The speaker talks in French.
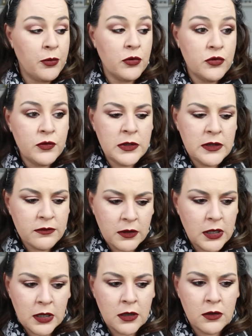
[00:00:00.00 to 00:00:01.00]
produit
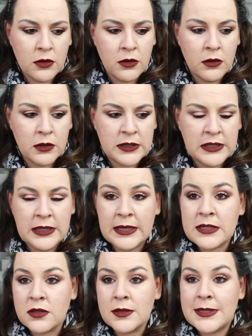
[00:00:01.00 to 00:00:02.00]
voilà, euh, qui
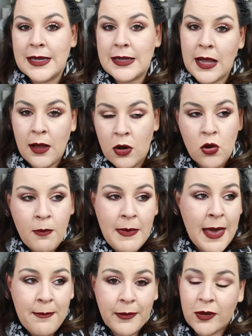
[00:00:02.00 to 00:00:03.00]
est censé être le
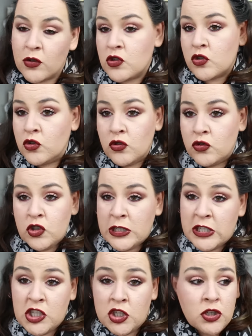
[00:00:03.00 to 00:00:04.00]
même que ce que
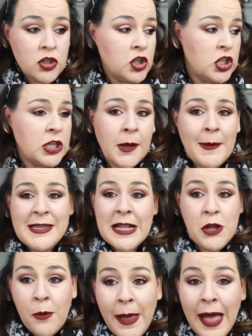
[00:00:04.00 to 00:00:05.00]
j'ai dans ma
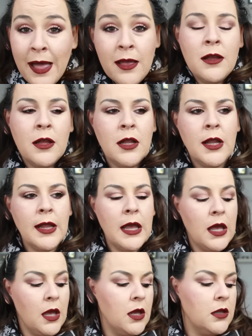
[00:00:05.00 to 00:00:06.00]
salle de bain.
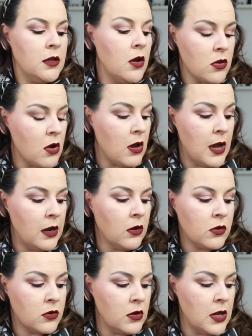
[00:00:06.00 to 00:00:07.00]
Non, non,
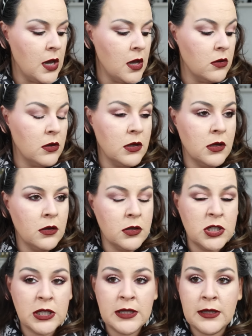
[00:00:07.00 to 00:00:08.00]
alors que là,
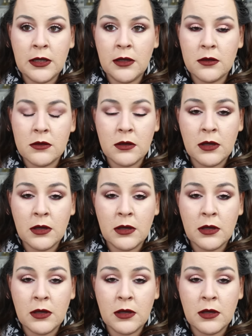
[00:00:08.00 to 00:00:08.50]
j'ai été,